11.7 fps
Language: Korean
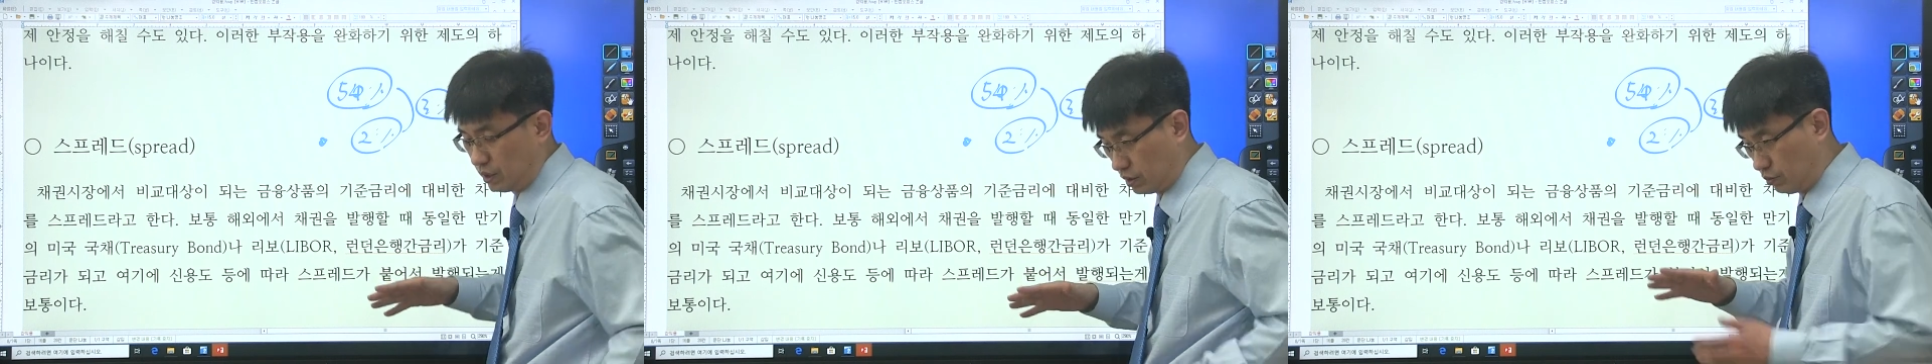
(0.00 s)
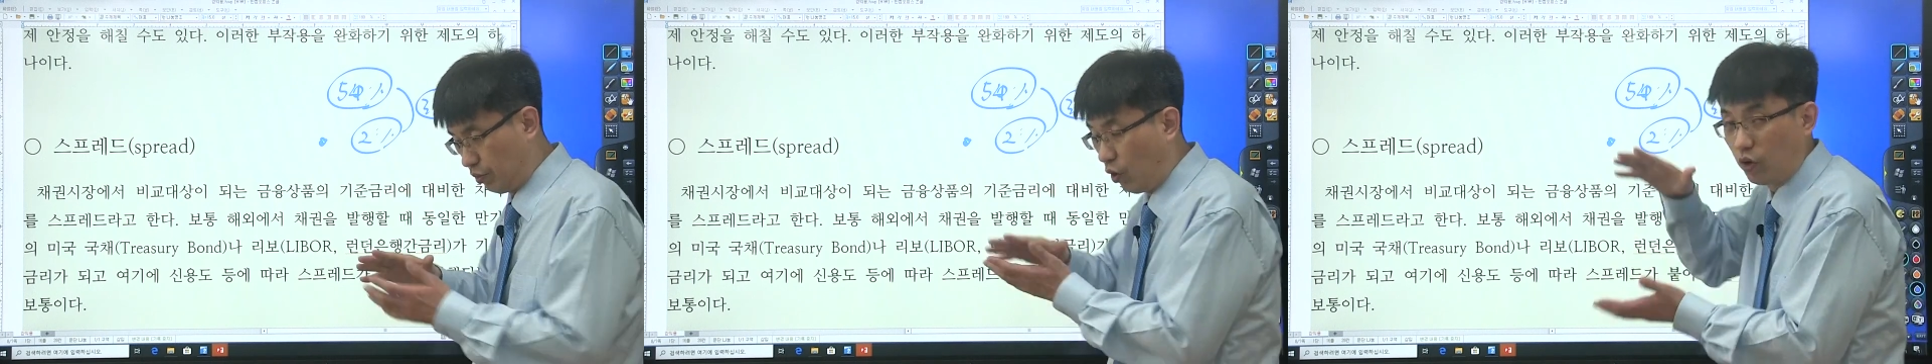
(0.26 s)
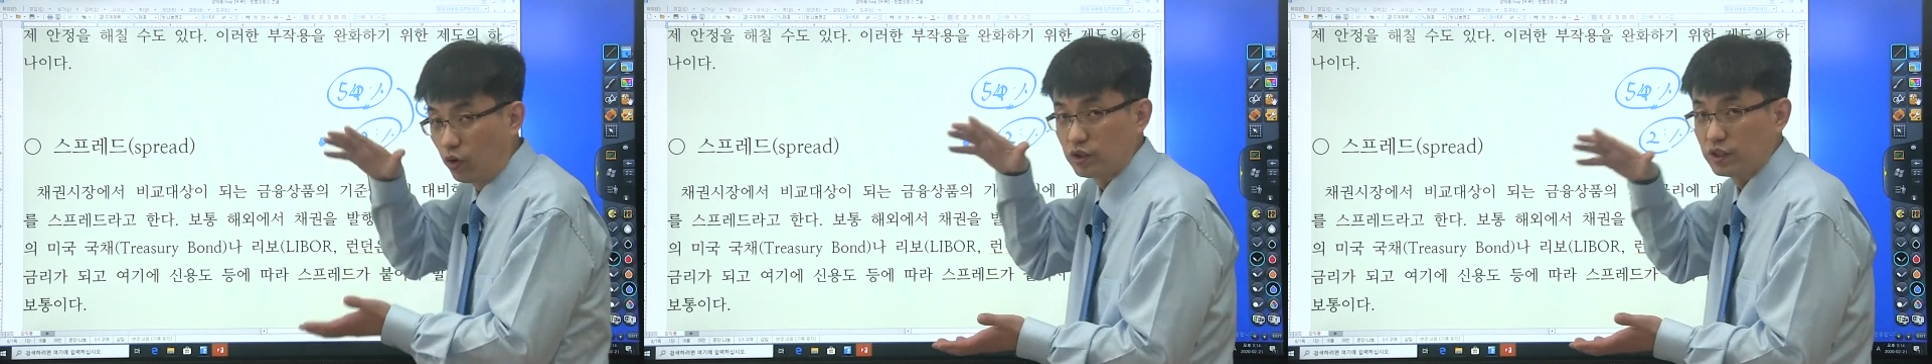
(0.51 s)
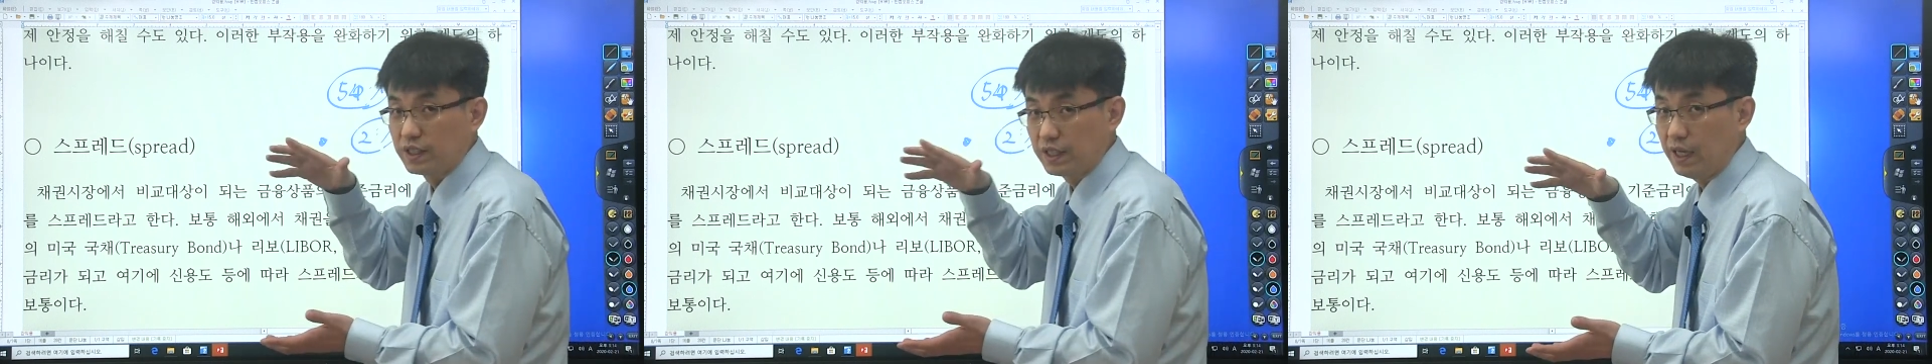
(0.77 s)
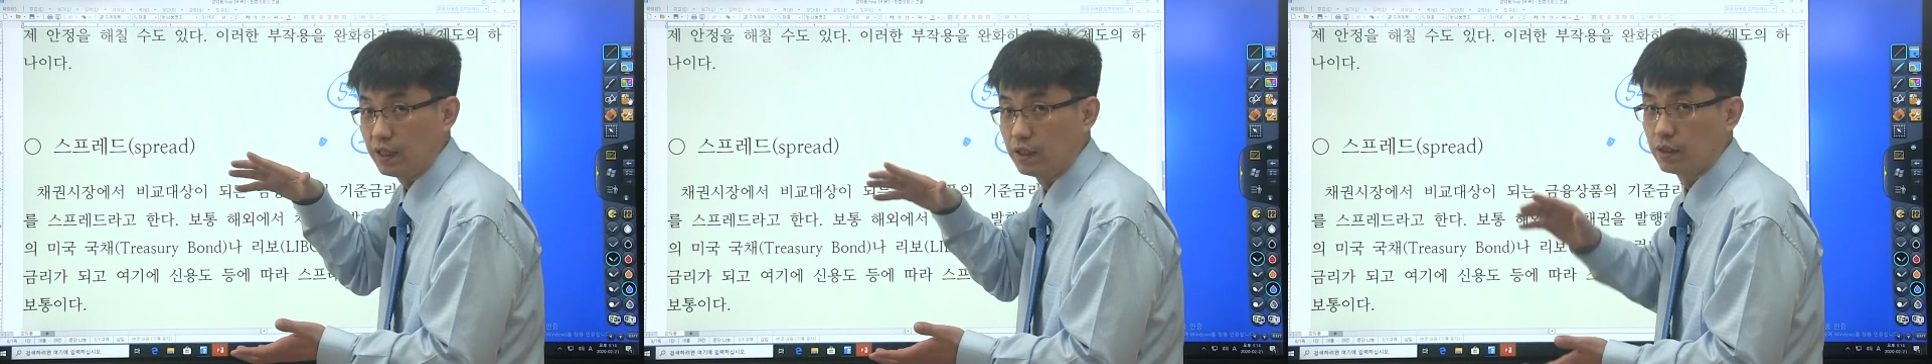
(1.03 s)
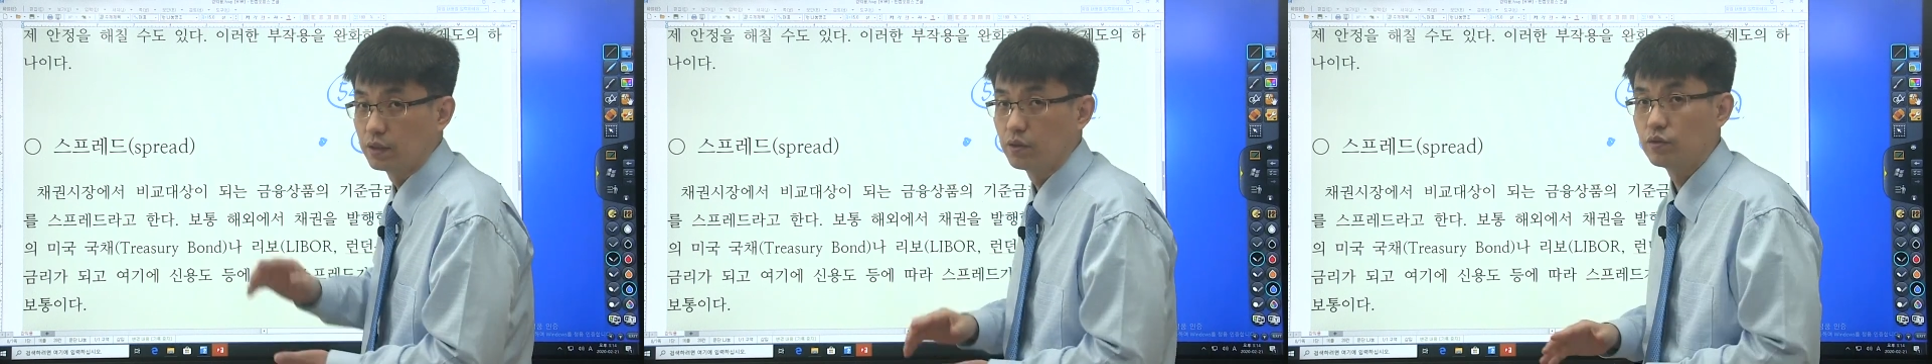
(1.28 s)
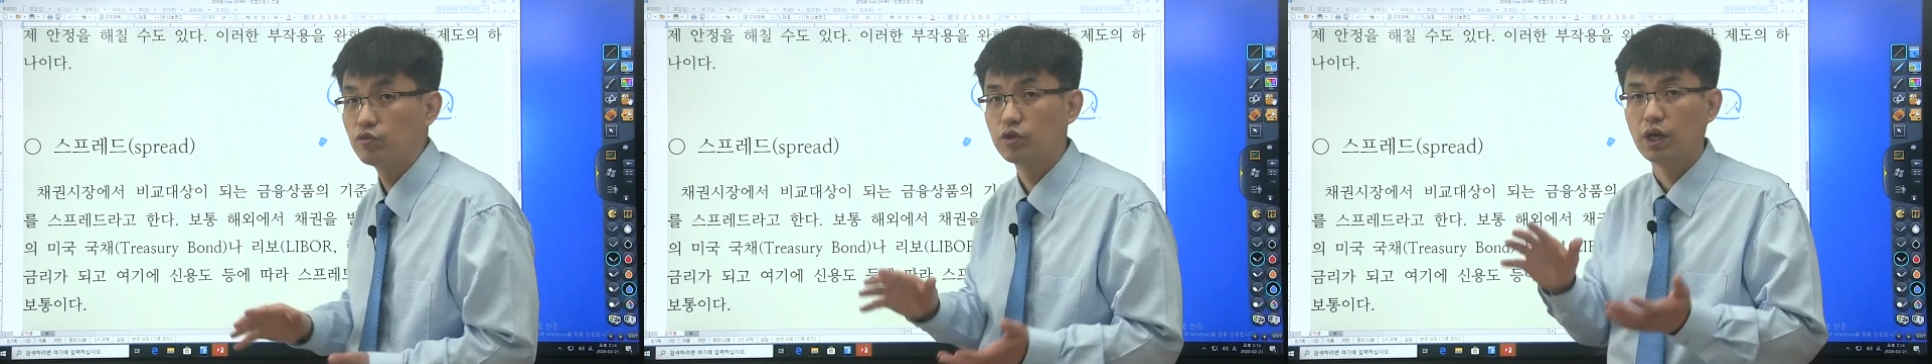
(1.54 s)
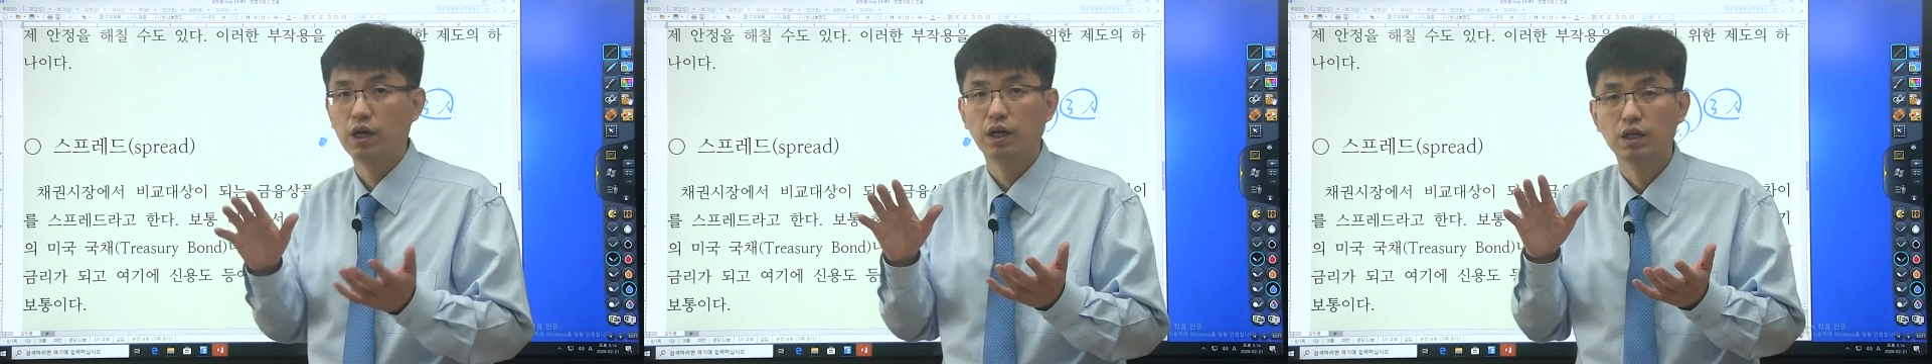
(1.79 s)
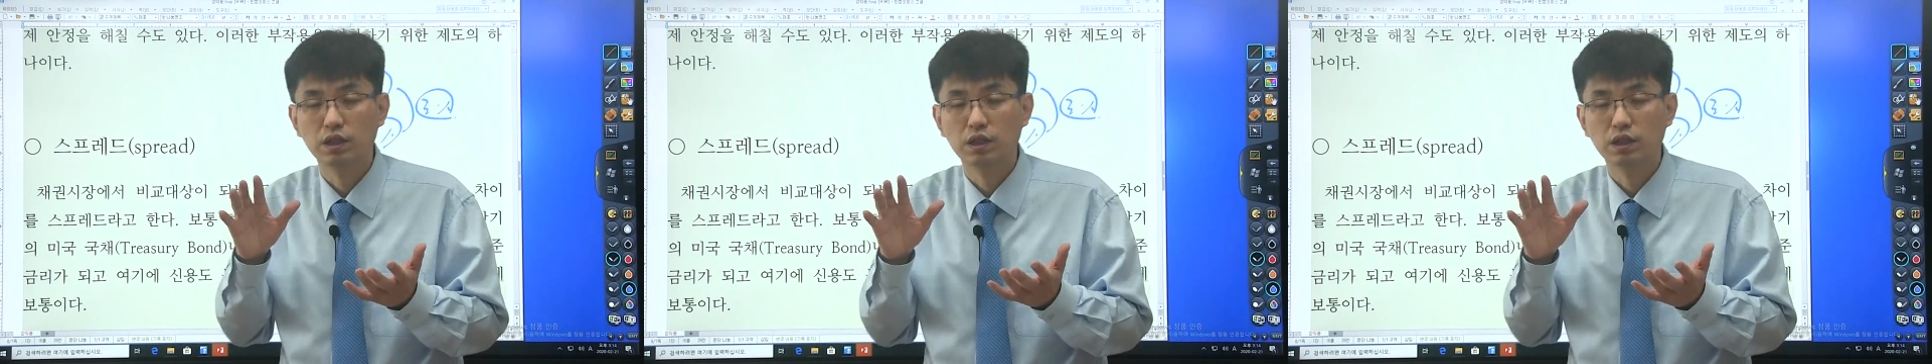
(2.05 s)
그 벌어진 차이. 그걸 우리가